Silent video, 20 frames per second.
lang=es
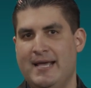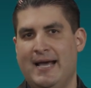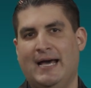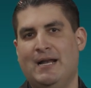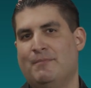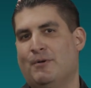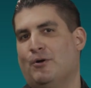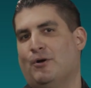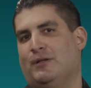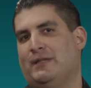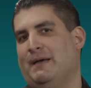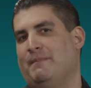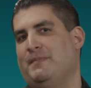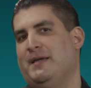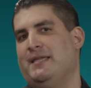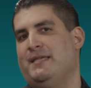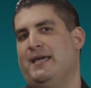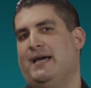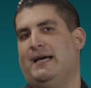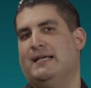A lo mejor
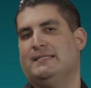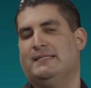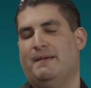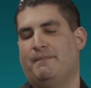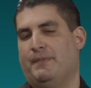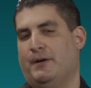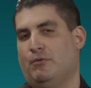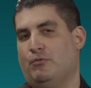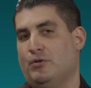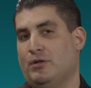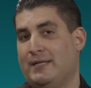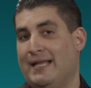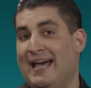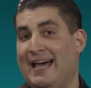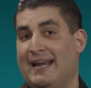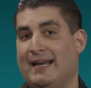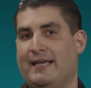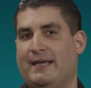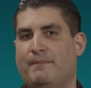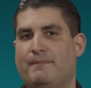también llegaste a
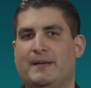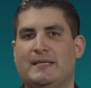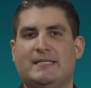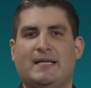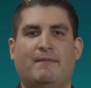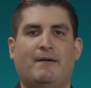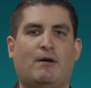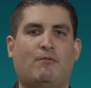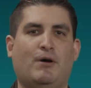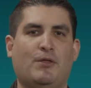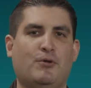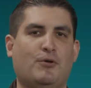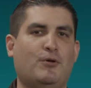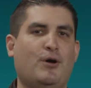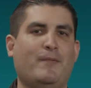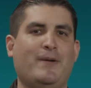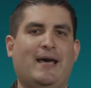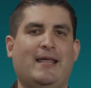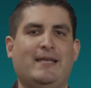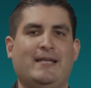preguntar qué pasaba cuando
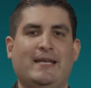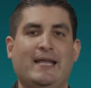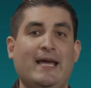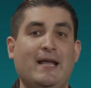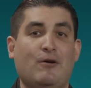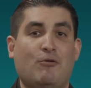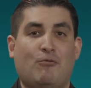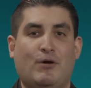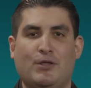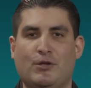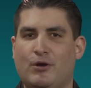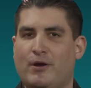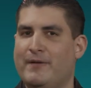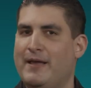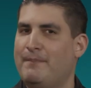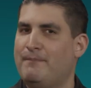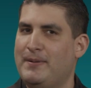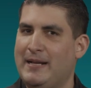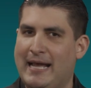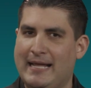no había dinero, cuando no
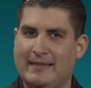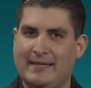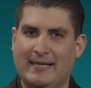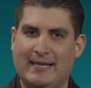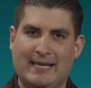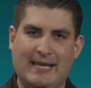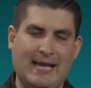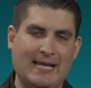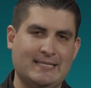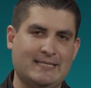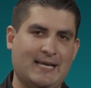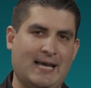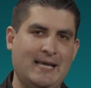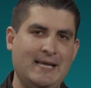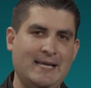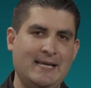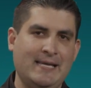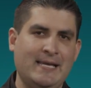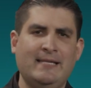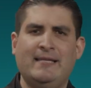había plata en casa,
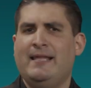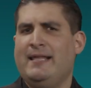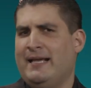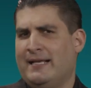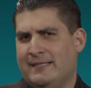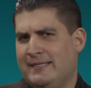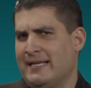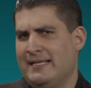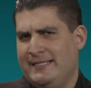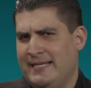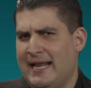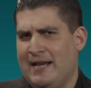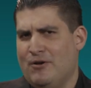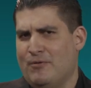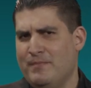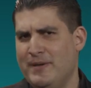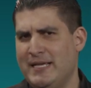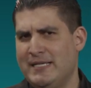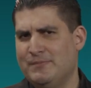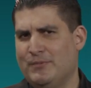y te, te decían
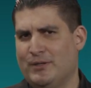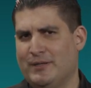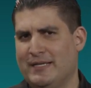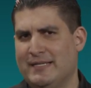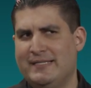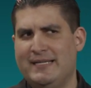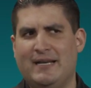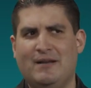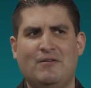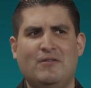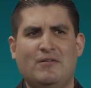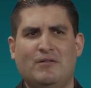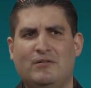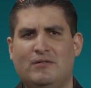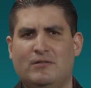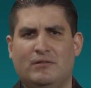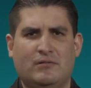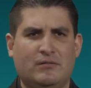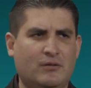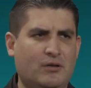lo mismo, te decían, no, no,
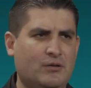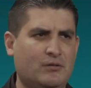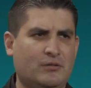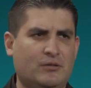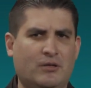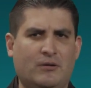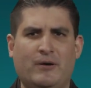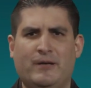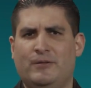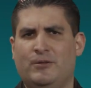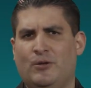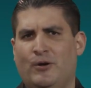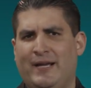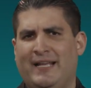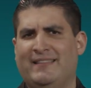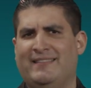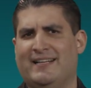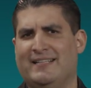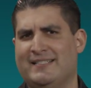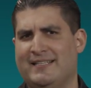no, no, no, no
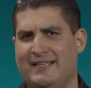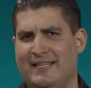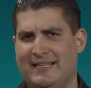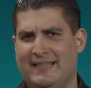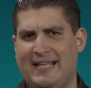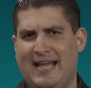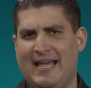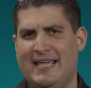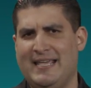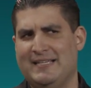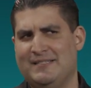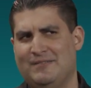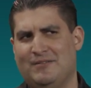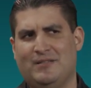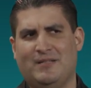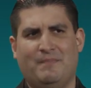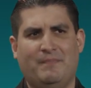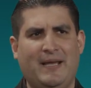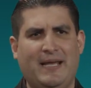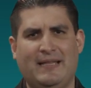entres en detalles, no
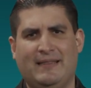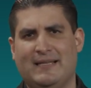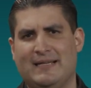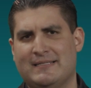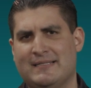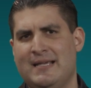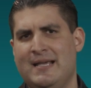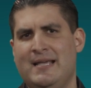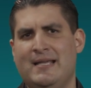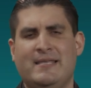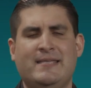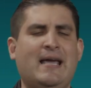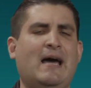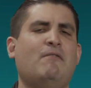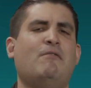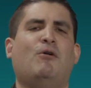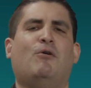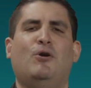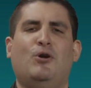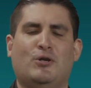te metas, ya
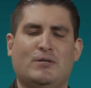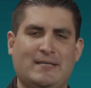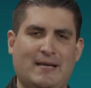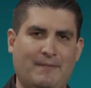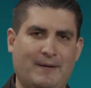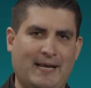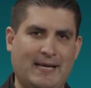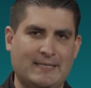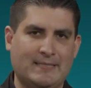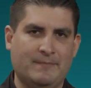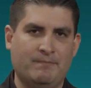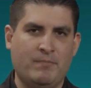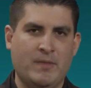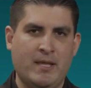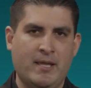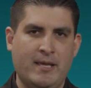luego lo sabrás.